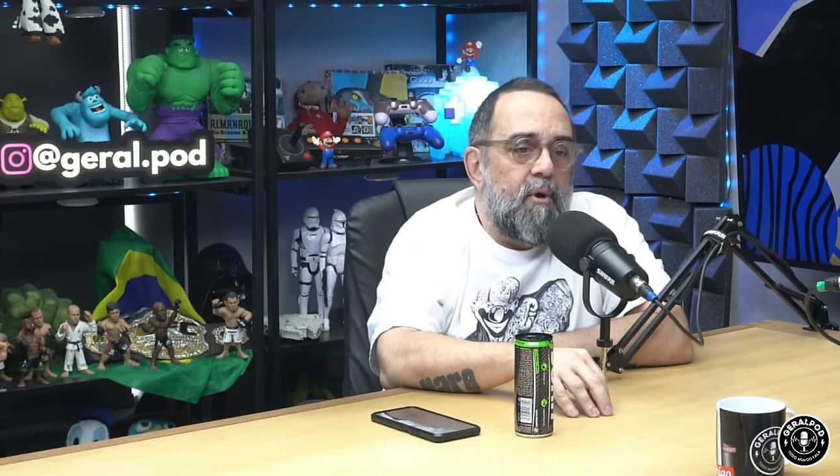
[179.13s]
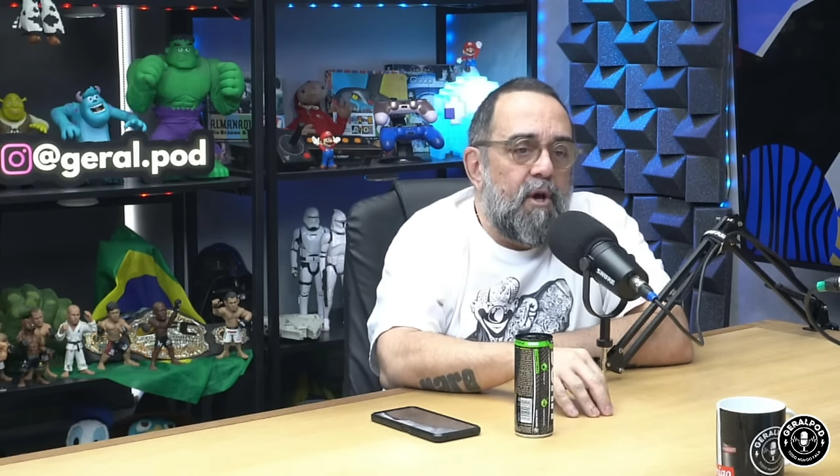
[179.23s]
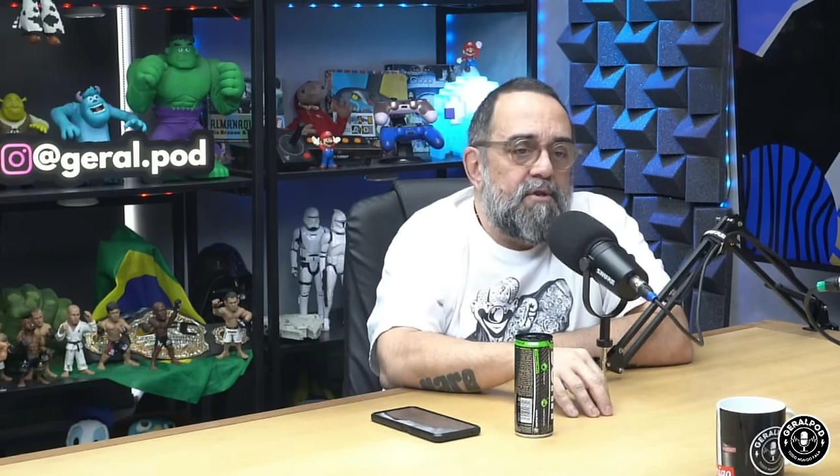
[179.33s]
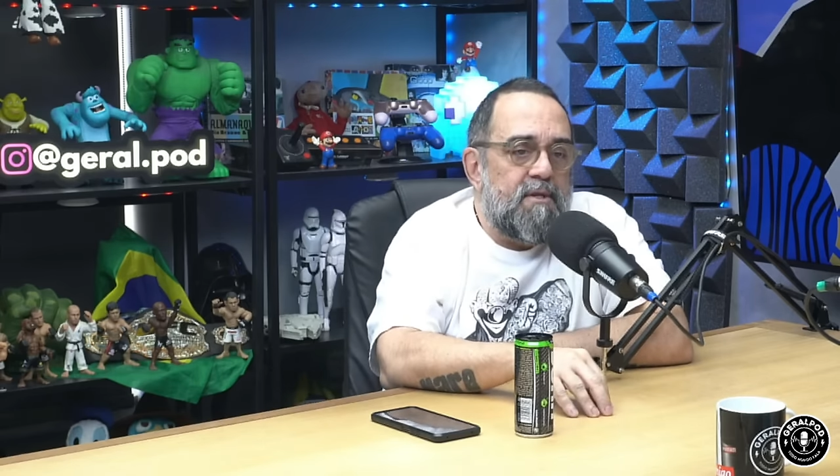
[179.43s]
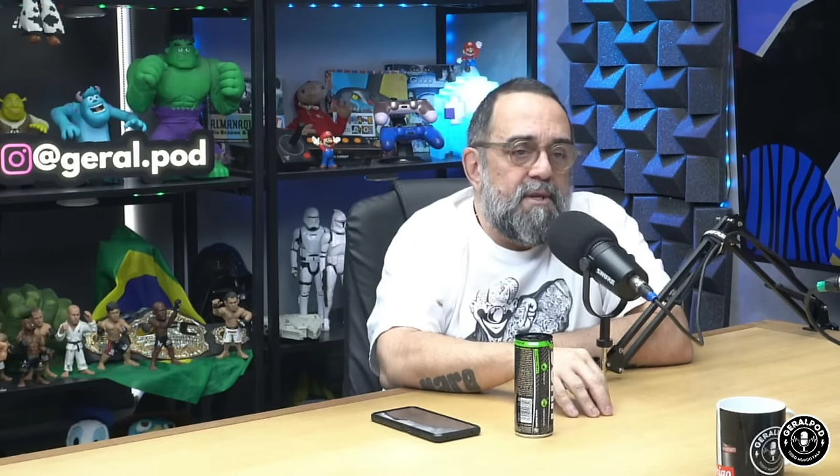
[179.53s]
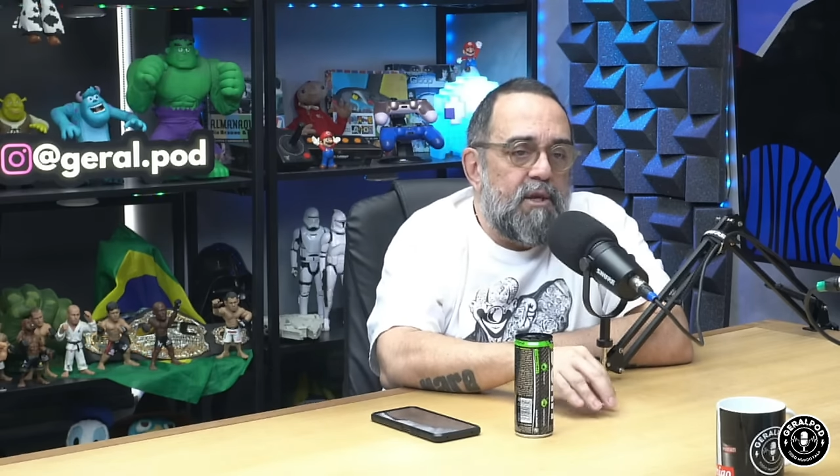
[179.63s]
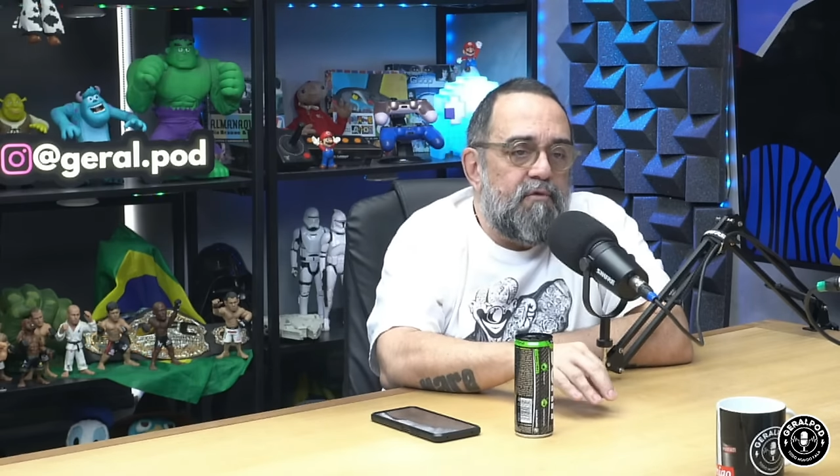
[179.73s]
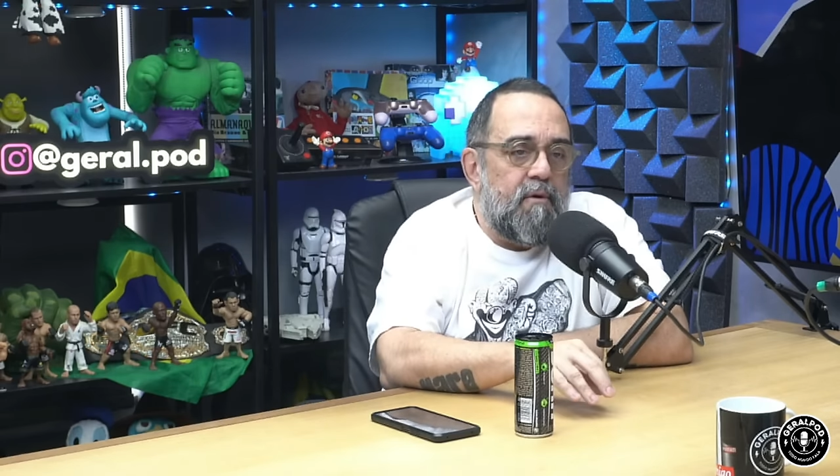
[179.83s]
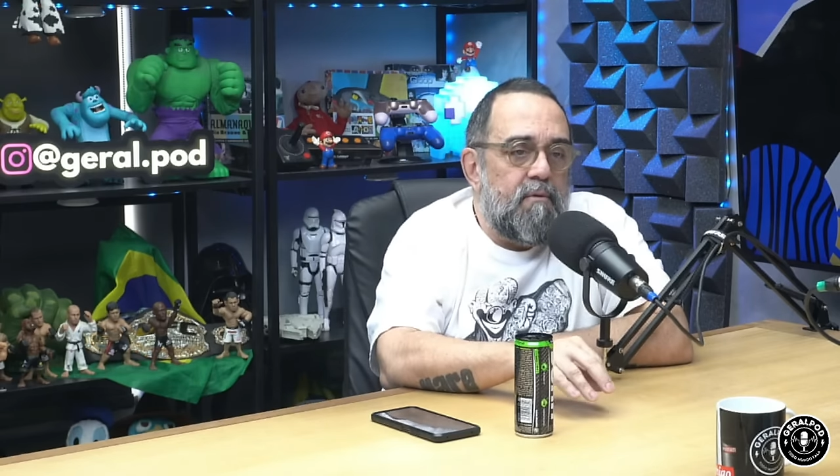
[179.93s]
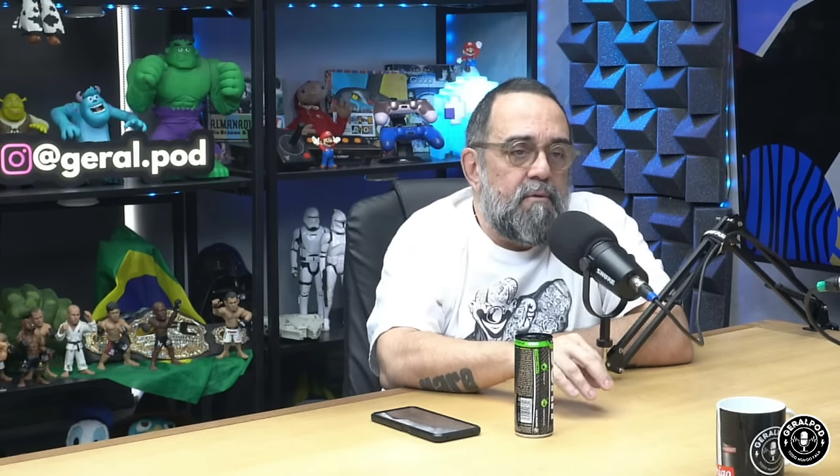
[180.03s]
o, de maior
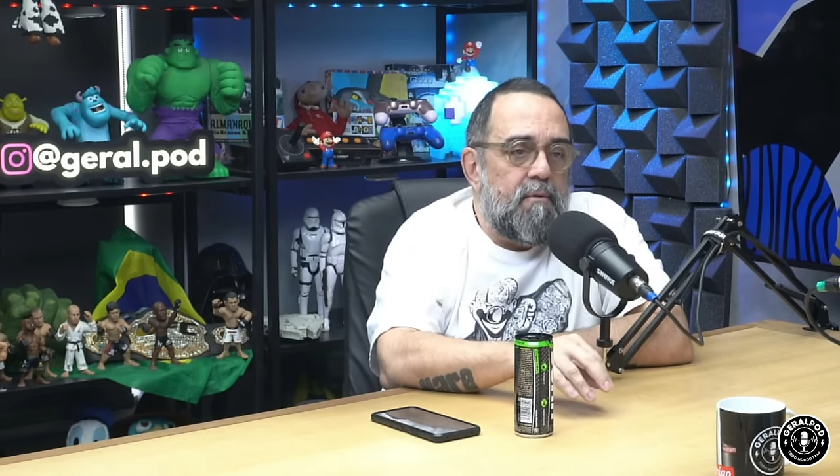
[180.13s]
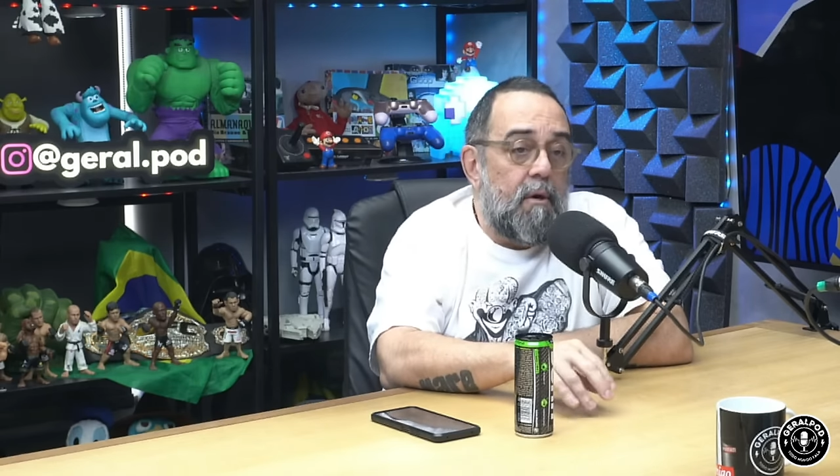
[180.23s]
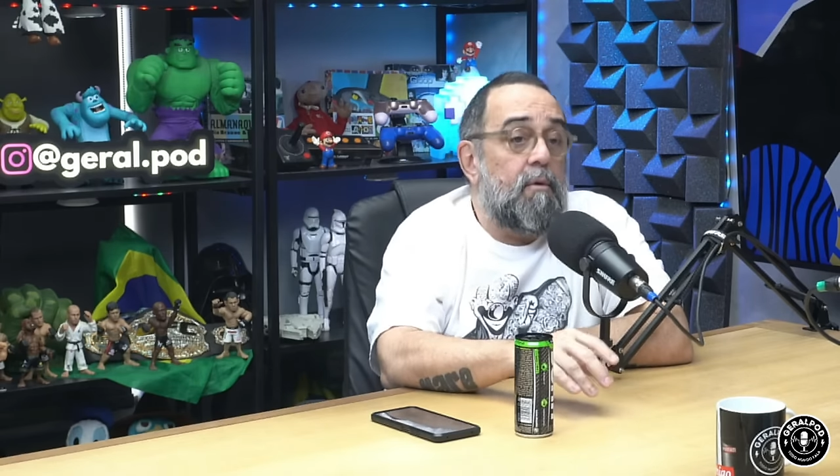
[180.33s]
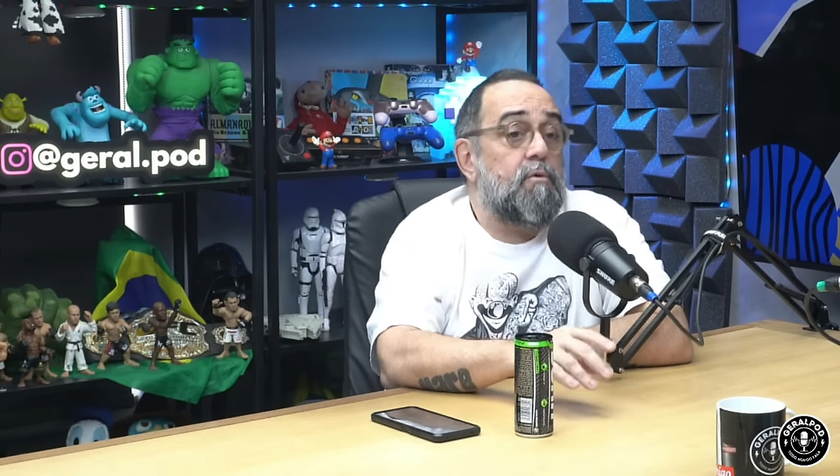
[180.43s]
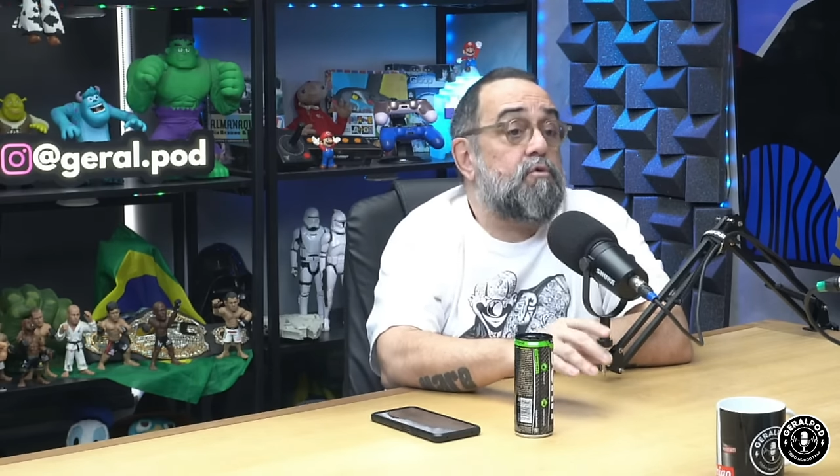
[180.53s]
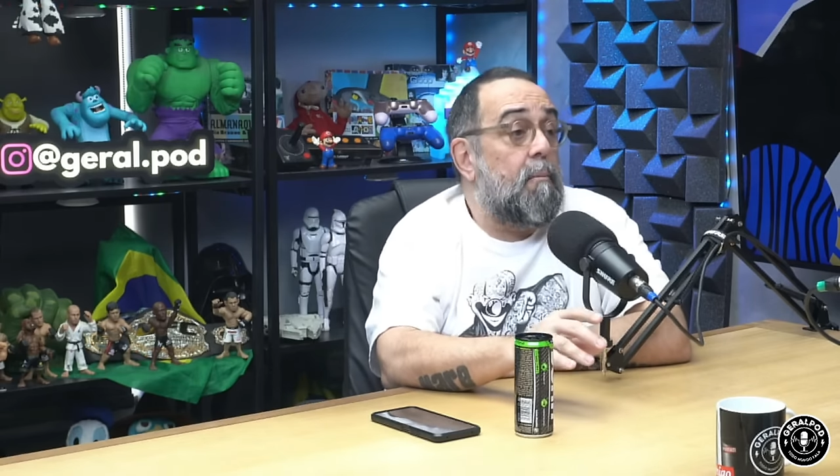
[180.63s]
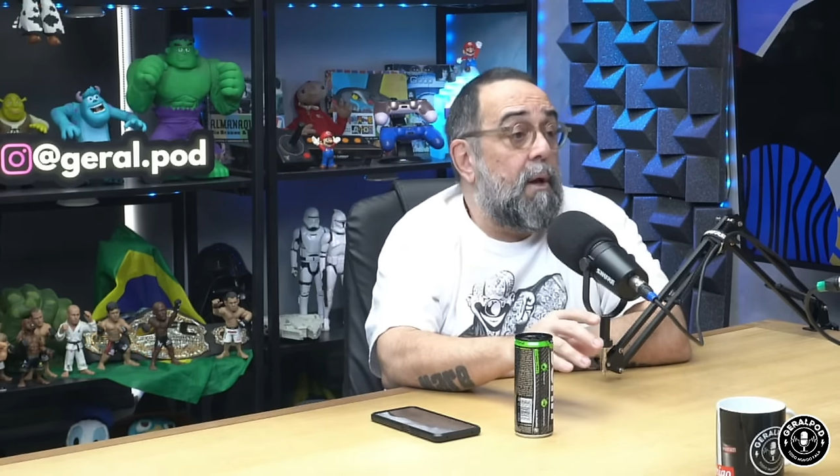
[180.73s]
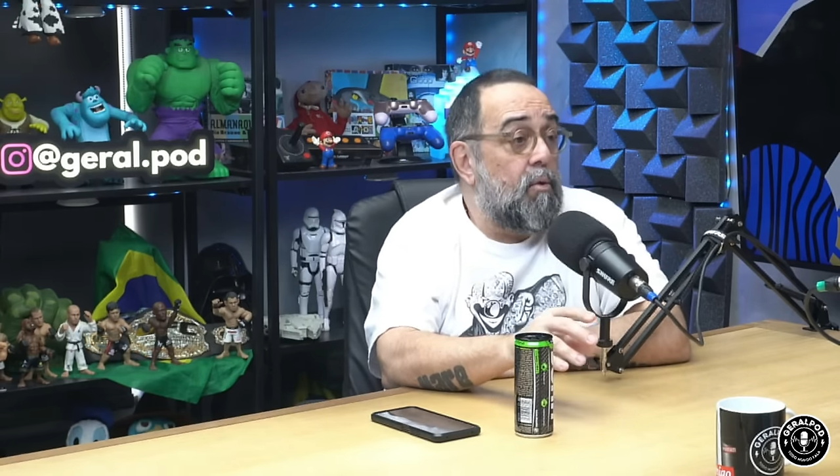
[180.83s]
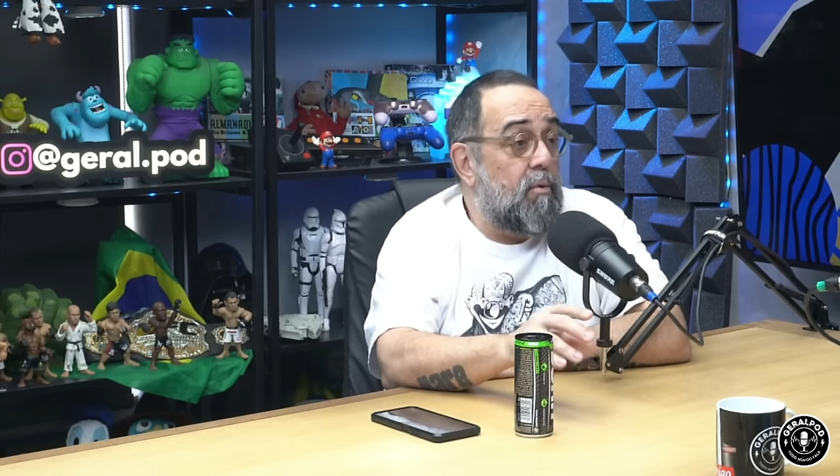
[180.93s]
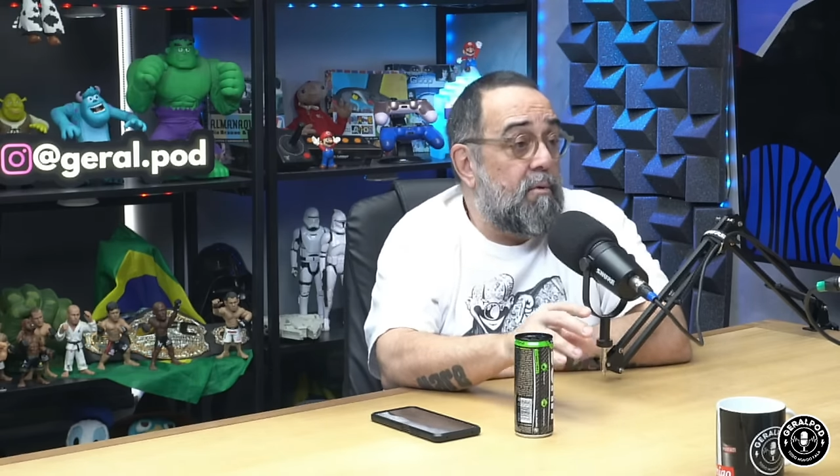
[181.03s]
sucesso foi o Eu Não
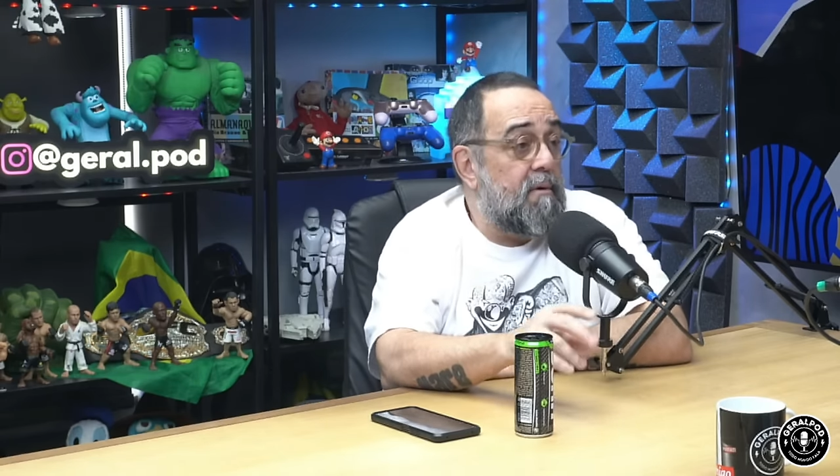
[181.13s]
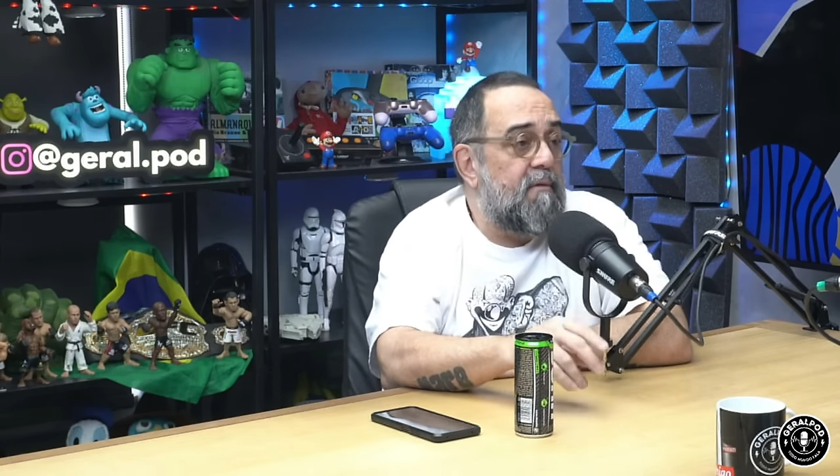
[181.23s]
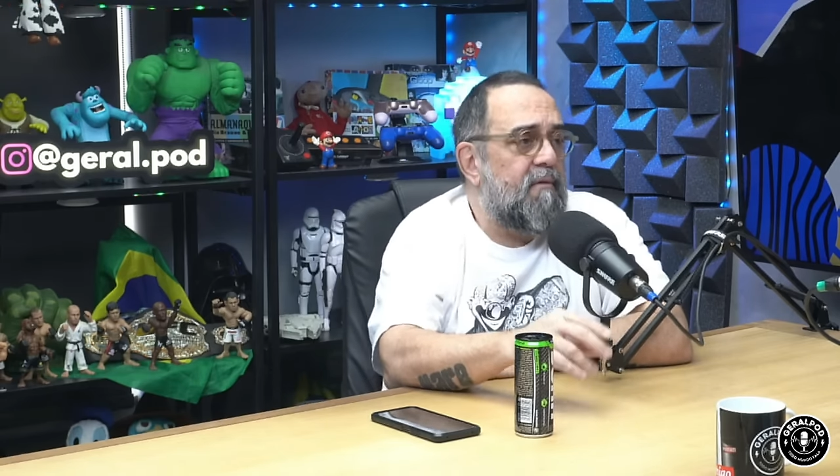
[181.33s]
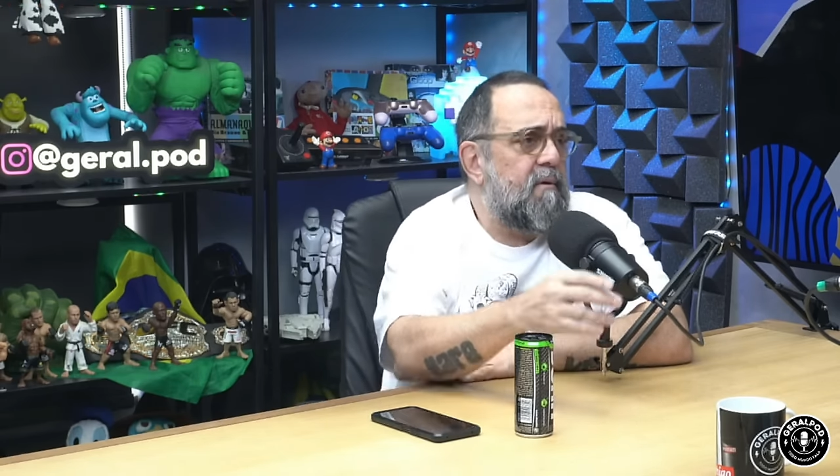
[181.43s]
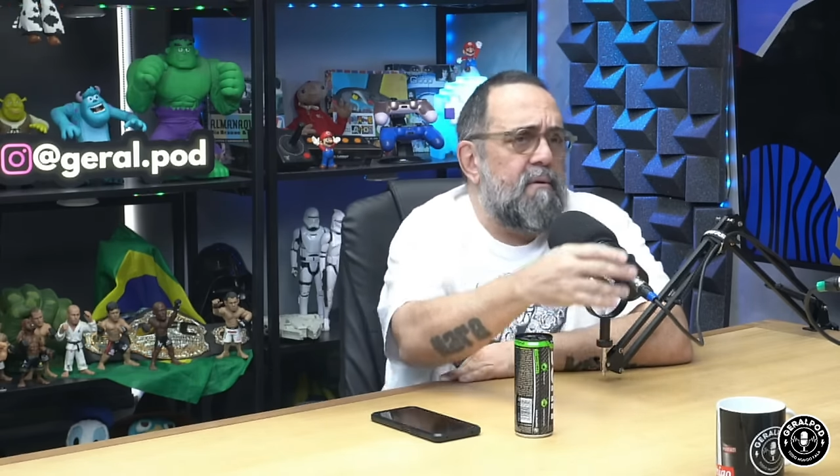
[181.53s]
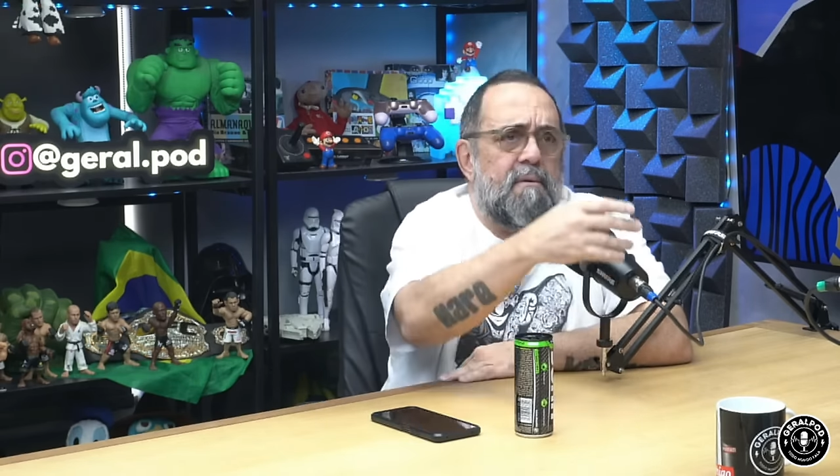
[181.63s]
Sou Maluco, que